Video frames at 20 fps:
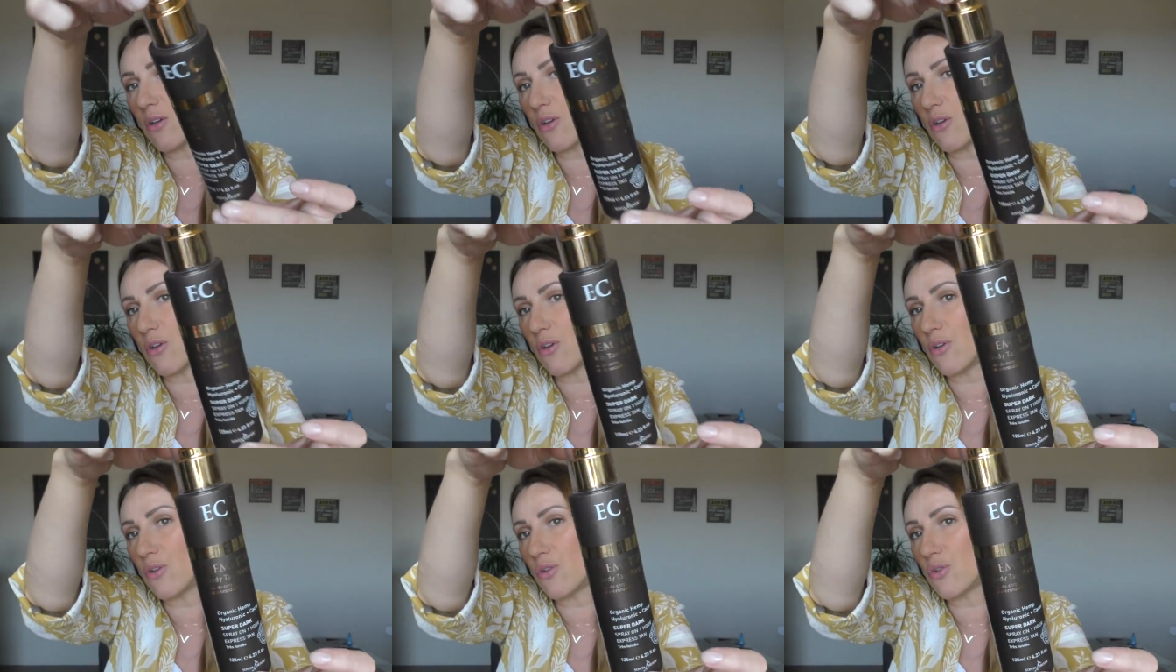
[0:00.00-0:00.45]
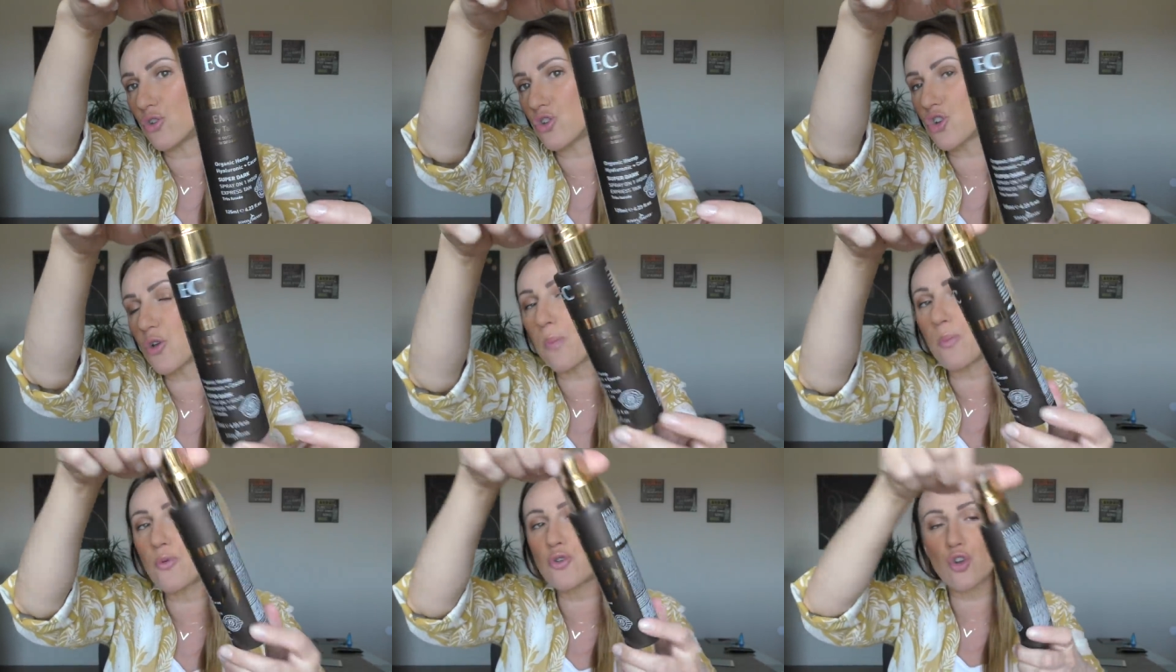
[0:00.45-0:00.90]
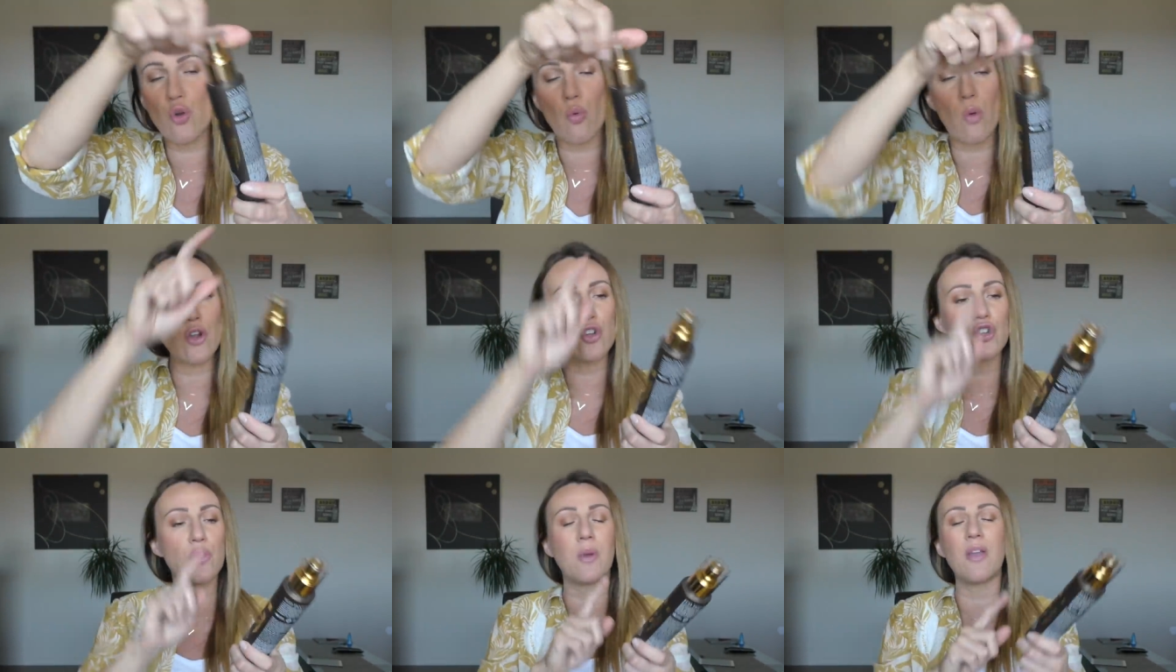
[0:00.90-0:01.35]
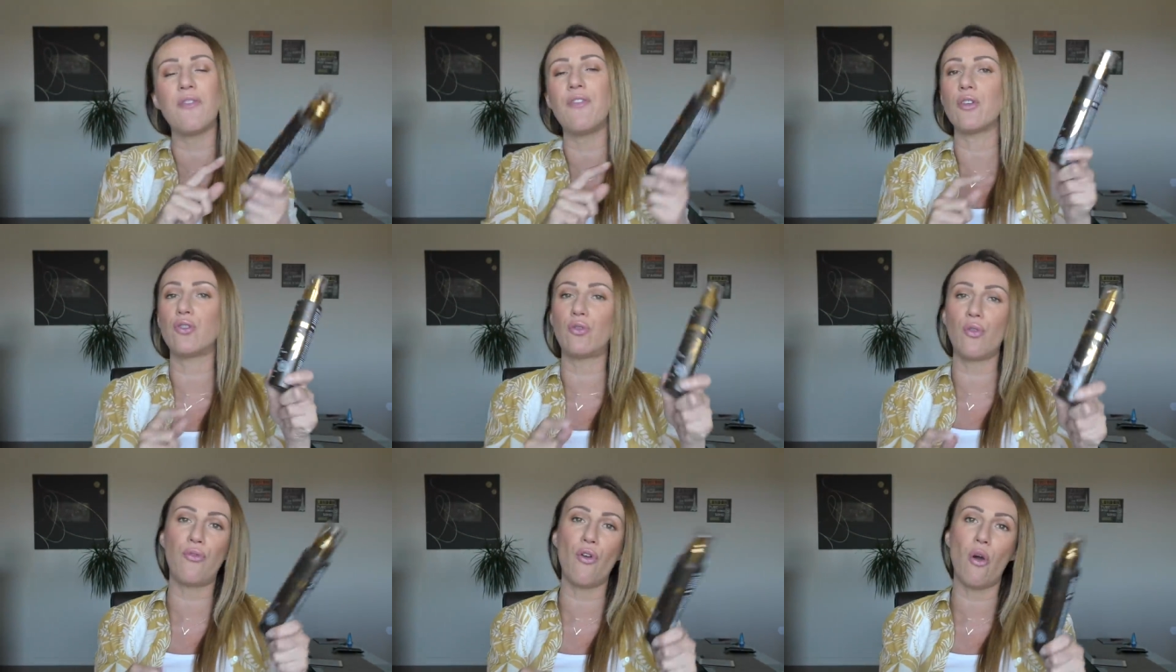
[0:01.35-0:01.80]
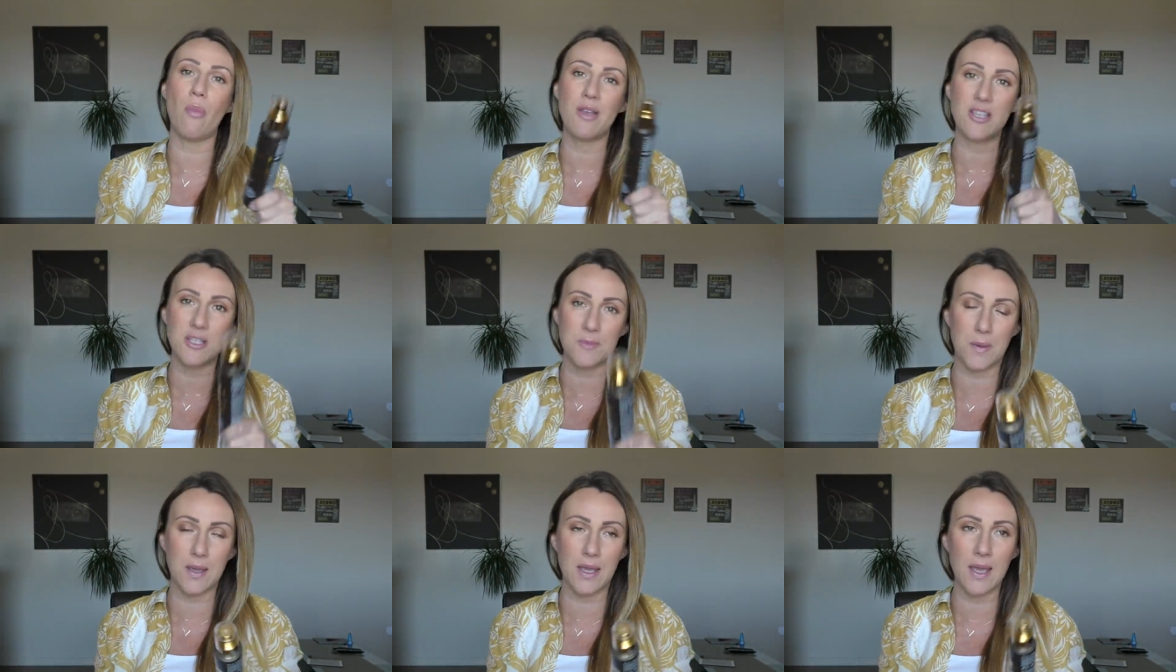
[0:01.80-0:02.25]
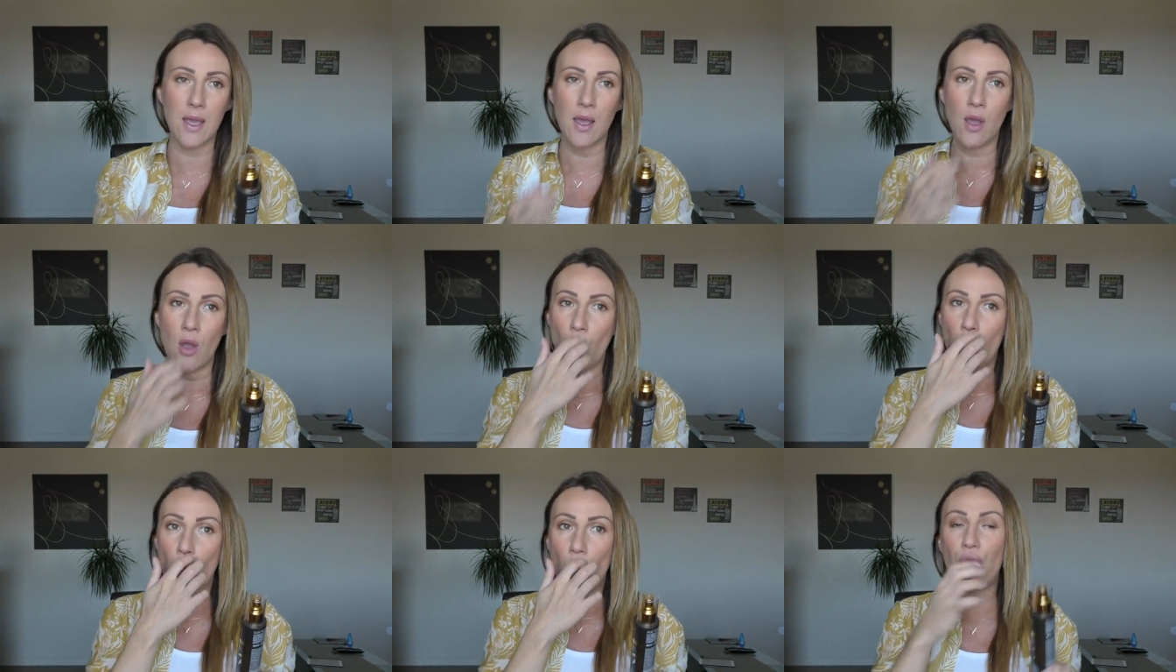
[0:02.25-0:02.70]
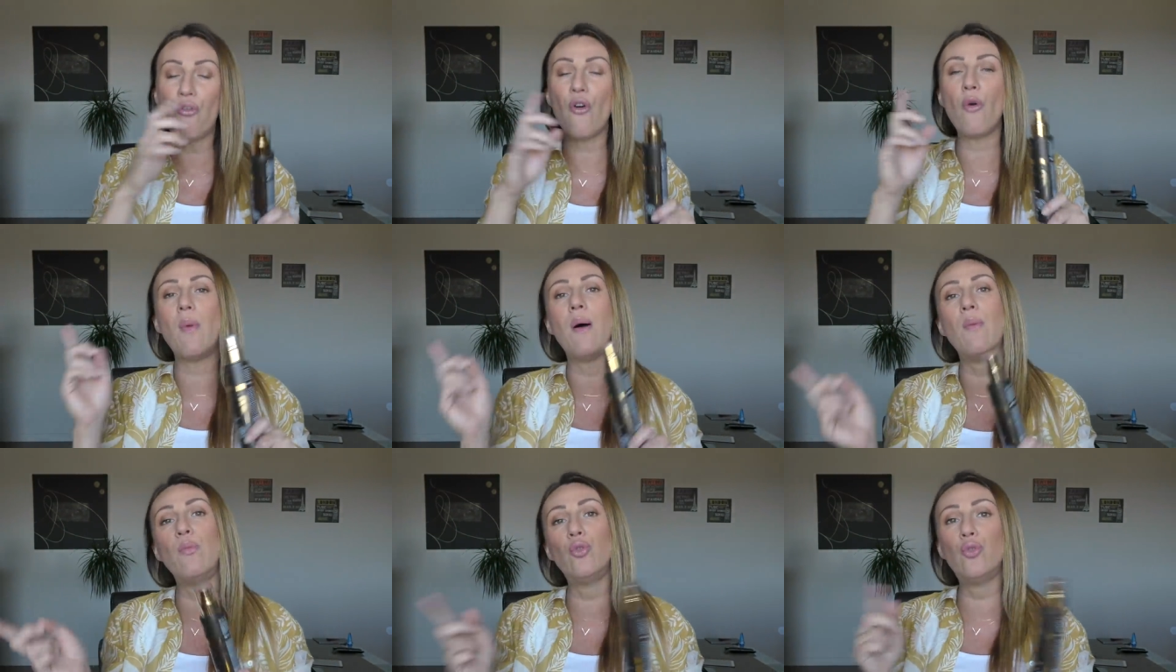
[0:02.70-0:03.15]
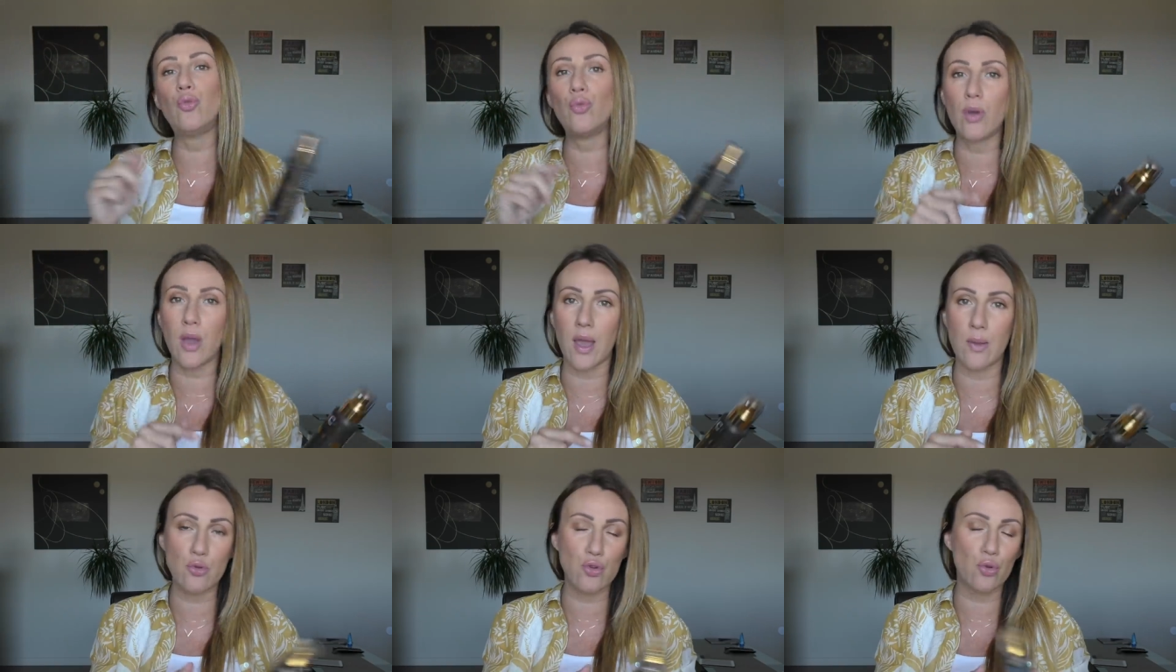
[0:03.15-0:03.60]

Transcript: je, je, crois que je préfère ce format spray au format mousse ou crème.